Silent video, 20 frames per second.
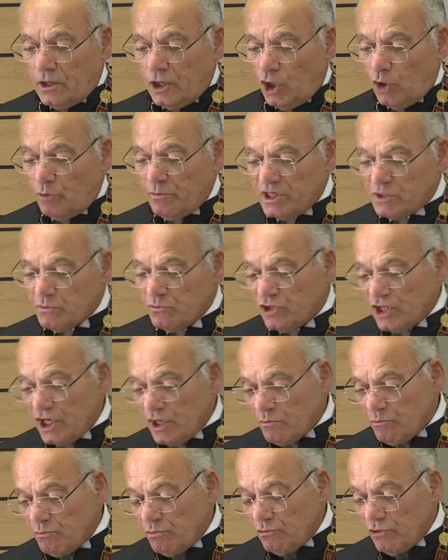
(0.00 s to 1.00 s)
Ao mesmo
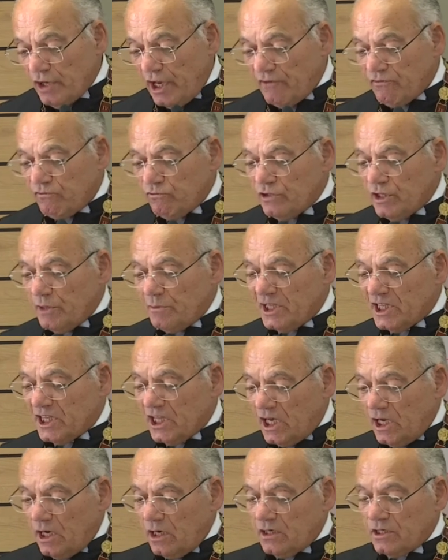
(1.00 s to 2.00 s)
tempo, é
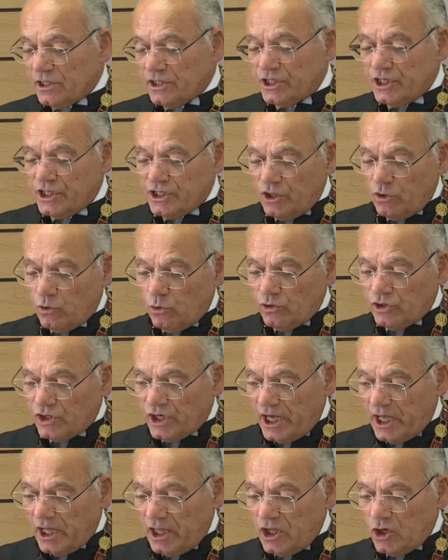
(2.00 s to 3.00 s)
fundamental que seja
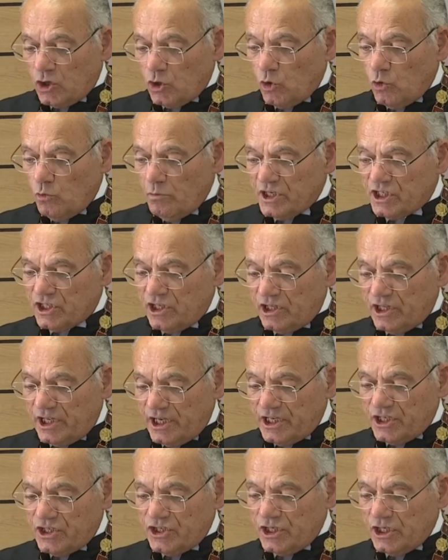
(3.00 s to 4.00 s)
encontrada uma
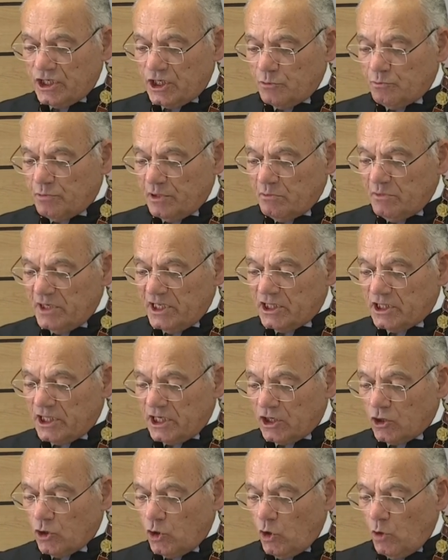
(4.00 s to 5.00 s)
estratégia que permita